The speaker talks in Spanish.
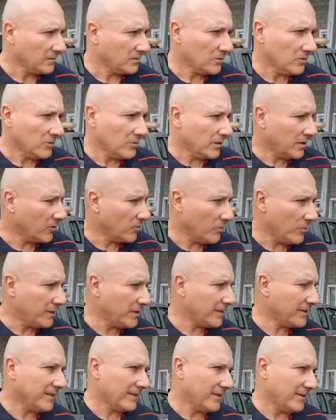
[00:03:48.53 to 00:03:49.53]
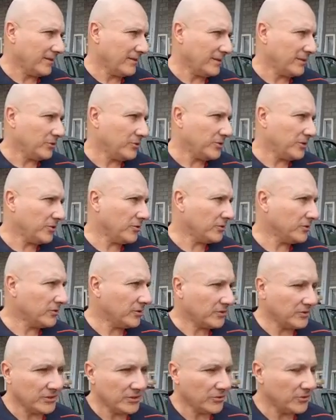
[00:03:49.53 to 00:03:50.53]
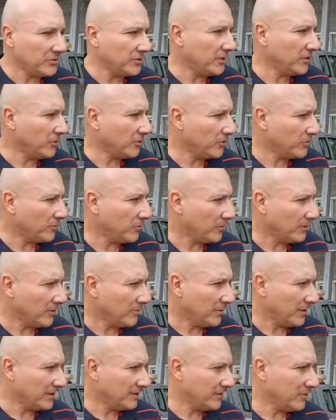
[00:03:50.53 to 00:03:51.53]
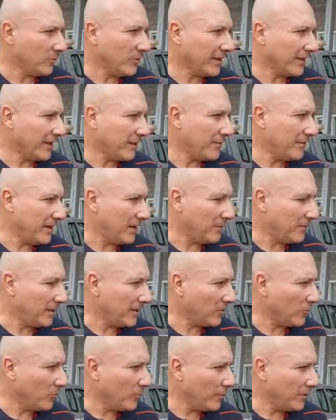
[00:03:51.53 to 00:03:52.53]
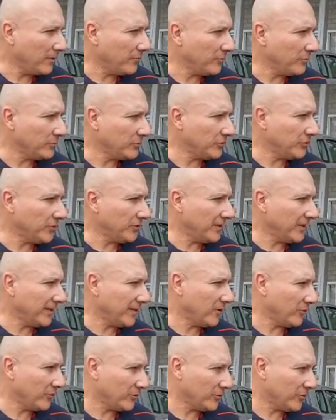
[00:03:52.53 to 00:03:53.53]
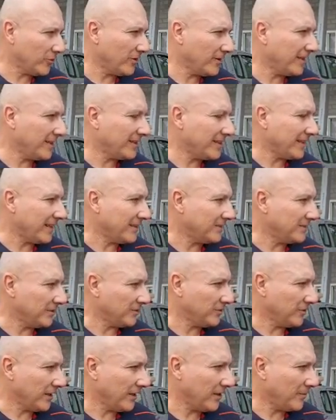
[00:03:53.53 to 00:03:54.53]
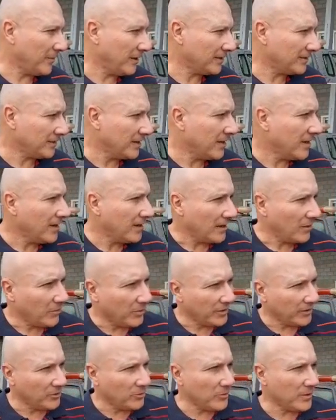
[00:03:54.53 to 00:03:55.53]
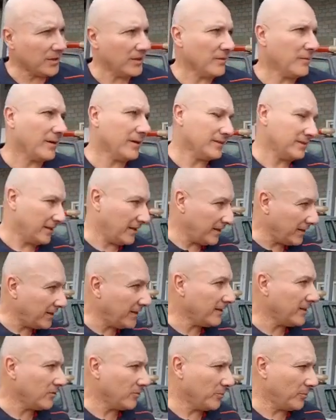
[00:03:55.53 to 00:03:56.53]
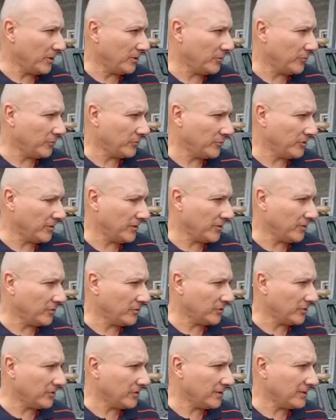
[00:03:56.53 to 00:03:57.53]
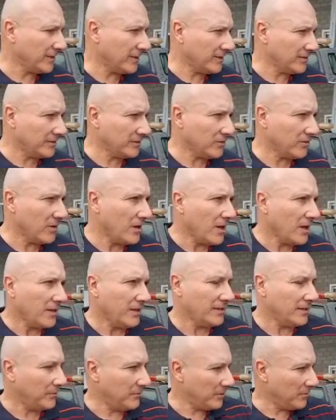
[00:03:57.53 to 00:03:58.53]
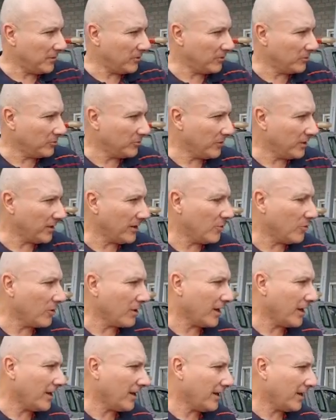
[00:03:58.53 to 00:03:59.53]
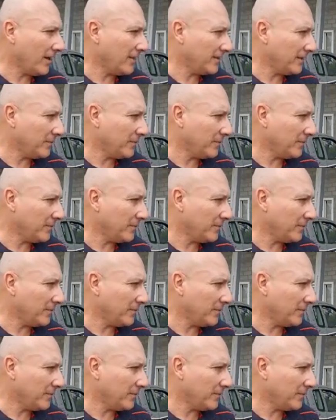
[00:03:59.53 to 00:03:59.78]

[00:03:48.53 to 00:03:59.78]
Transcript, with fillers: No, van a cumplir, eh, estos chicos, estos cinco chicos, van a ser guardia vial, van a cumplir funciones de control de tránsito, nada más. La Guardia Urbana va a seguir cumpliendo funciones de control de tránsito y también va a continuar abocada al